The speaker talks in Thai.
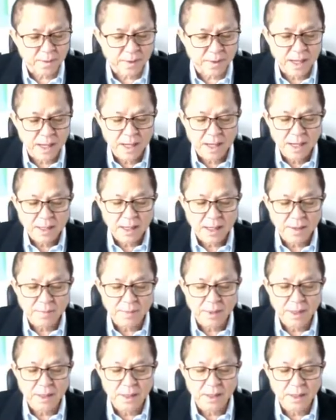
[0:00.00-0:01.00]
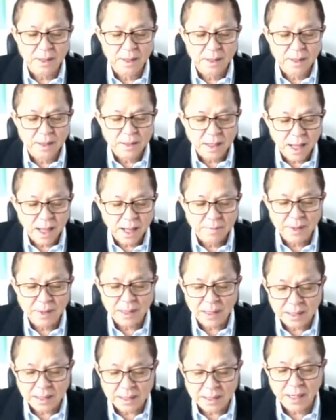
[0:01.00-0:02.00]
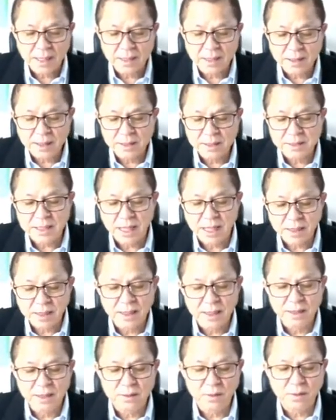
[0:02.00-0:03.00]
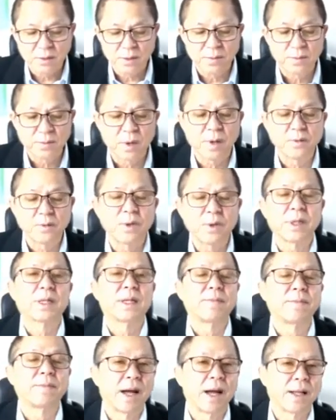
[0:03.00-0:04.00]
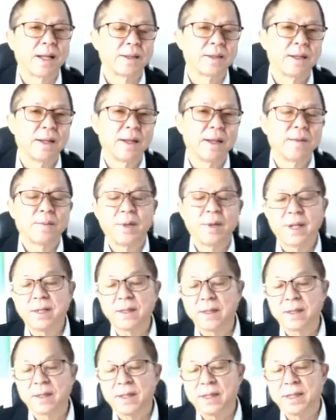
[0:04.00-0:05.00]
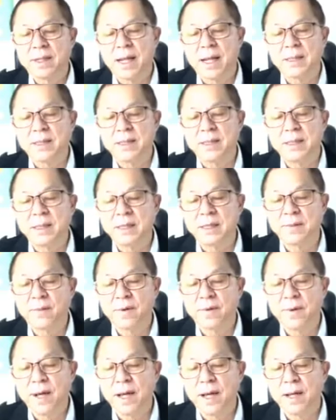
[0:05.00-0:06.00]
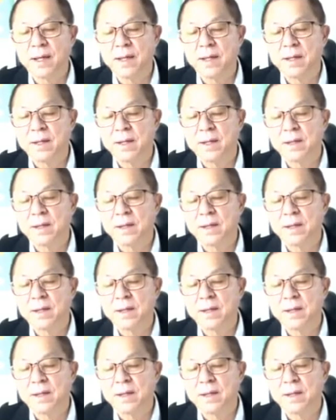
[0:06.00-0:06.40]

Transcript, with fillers: ถูกออกแบบมาเพื่อใช้เป็นสื่อกลางในการแลกเปลี่ยนเหมือนกับสกุลเงินทั่วไปเพียงแต่